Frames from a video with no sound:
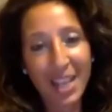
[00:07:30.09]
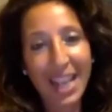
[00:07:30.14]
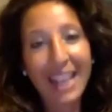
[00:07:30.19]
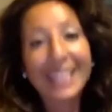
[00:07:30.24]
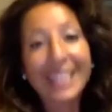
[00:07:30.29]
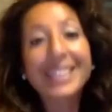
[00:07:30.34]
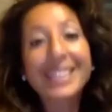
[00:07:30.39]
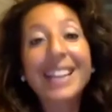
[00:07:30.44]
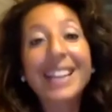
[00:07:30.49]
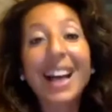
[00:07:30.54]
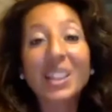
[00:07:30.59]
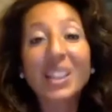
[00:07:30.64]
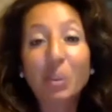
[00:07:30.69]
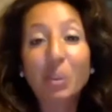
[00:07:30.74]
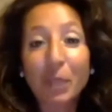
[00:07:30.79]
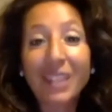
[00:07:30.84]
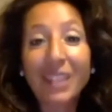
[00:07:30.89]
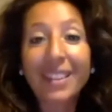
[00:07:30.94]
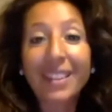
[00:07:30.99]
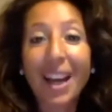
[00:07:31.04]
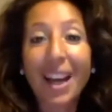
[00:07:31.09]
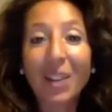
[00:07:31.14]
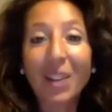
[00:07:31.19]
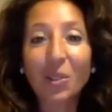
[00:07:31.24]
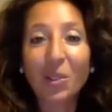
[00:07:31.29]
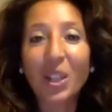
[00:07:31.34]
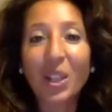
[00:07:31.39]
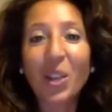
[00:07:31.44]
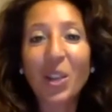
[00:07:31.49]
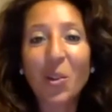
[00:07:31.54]
sta
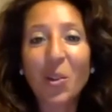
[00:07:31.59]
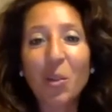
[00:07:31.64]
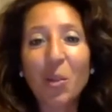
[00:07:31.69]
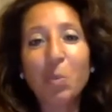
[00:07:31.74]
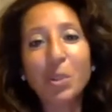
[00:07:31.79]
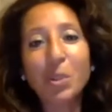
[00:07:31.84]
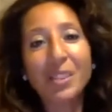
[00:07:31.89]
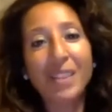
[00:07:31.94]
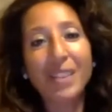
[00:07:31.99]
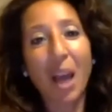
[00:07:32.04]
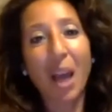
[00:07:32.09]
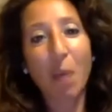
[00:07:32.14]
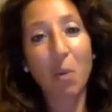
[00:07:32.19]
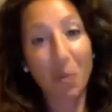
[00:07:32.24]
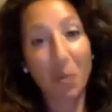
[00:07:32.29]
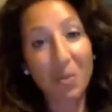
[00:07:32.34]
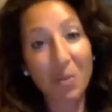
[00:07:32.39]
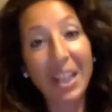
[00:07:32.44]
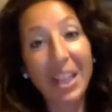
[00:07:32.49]
aspettando che noi possiamo